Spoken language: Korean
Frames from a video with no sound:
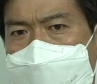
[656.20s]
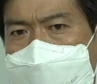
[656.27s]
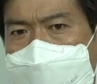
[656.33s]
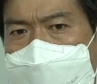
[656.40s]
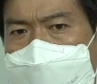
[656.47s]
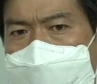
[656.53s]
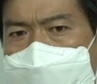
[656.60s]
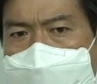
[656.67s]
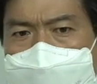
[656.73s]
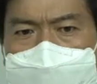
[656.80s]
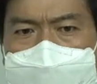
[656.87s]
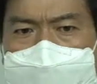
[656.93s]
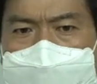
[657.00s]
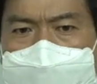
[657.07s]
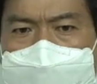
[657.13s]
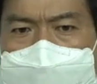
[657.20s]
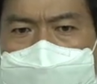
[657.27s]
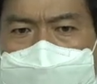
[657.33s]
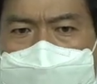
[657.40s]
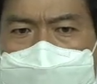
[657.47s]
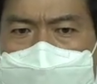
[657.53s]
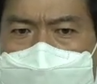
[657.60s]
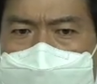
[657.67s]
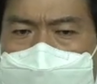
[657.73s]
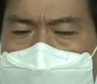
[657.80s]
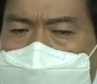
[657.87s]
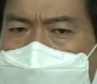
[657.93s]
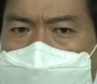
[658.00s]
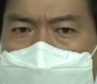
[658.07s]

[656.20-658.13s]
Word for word: 그러면 큰일 나기